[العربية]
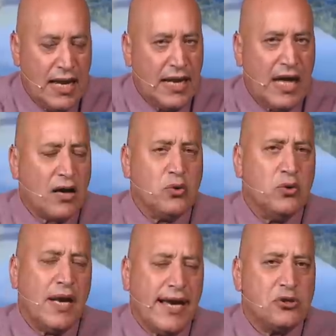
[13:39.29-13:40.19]
لن
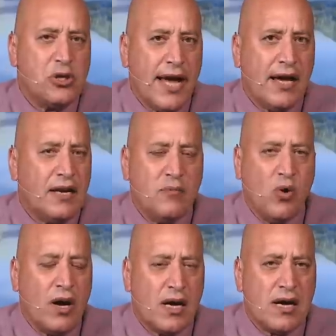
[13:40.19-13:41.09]
أقول أشياء
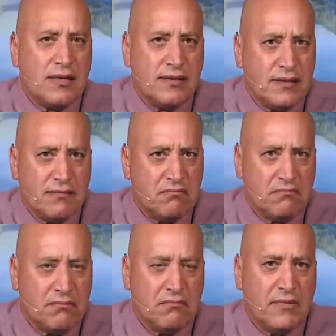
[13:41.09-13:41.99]
لمجرد
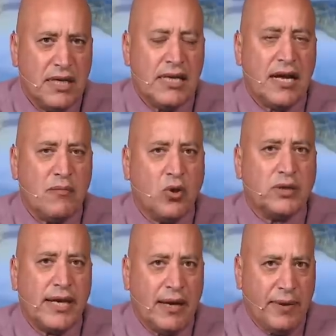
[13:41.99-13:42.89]
إن أنا
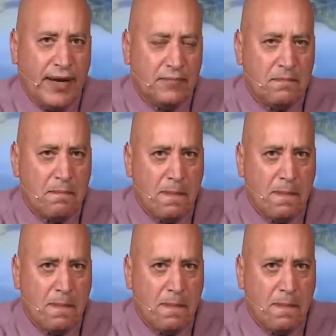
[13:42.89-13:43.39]
مقتنع بها